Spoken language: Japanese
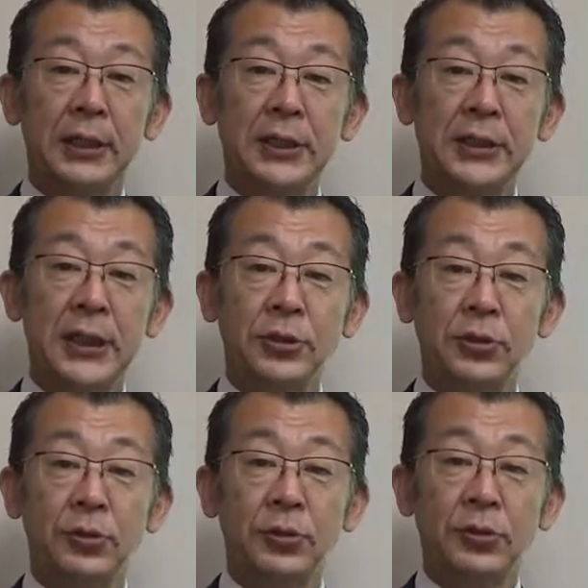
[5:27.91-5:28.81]

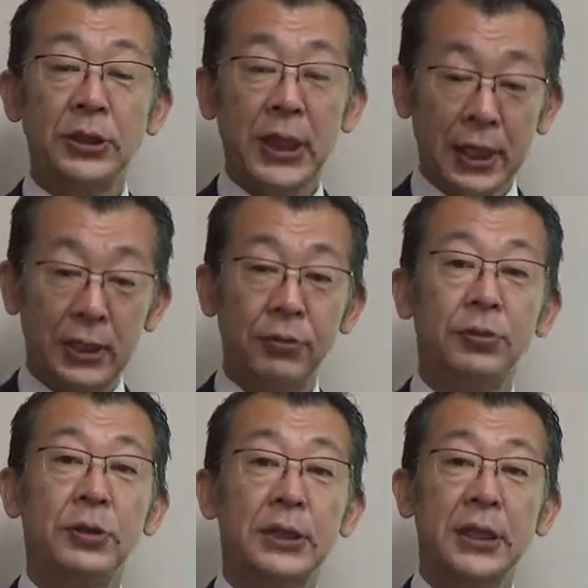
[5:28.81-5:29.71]
2012年の
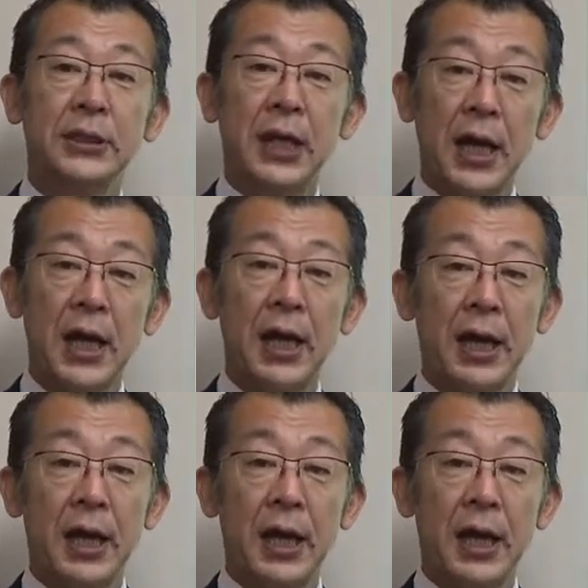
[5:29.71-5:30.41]
11月から、